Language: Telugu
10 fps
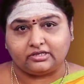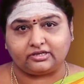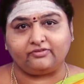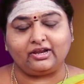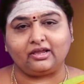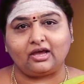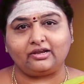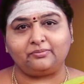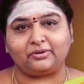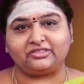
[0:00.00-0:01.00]

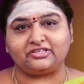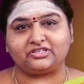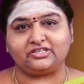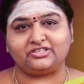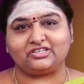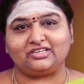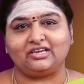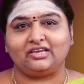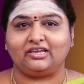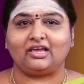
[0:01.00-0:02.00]
శివలింగాన్ని ప్రతిష్ఠించి
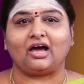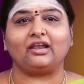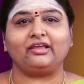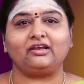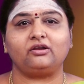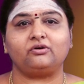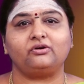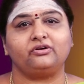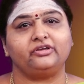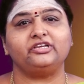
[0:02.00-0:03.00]
ఈ ఆలయంలో
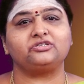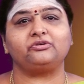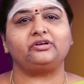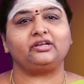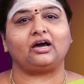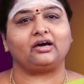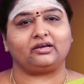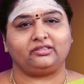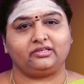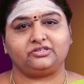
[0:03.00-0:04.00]
ఈశ్వరుణ్ణి
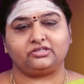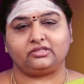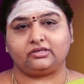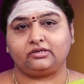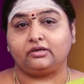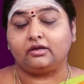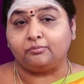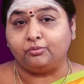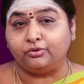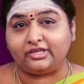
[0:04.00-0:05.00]
ఆరాధించింది
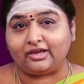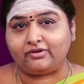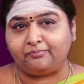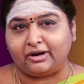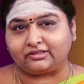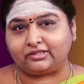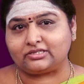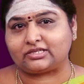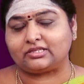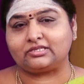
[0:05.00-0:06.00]
భూదేవి
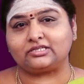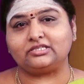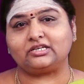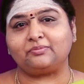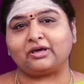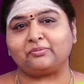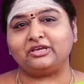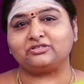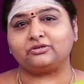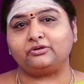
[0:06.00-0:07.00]
భక్తికి సంతసించిన
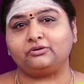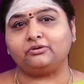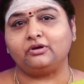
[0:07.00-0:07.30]
పరమేశ్వరుడు